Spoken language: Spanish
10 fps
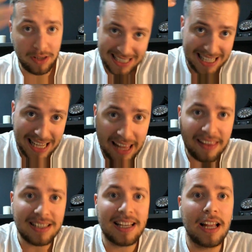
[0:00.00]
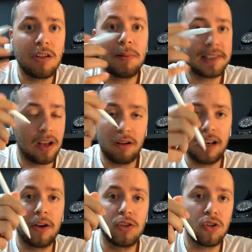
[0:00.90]
Pro desde ya desde el año
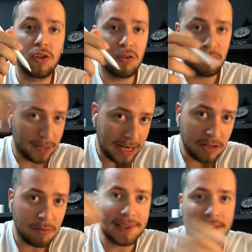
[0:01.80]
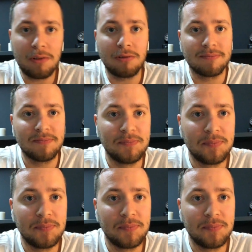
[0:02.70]
pasado y claro, yo lo compré el año pasado.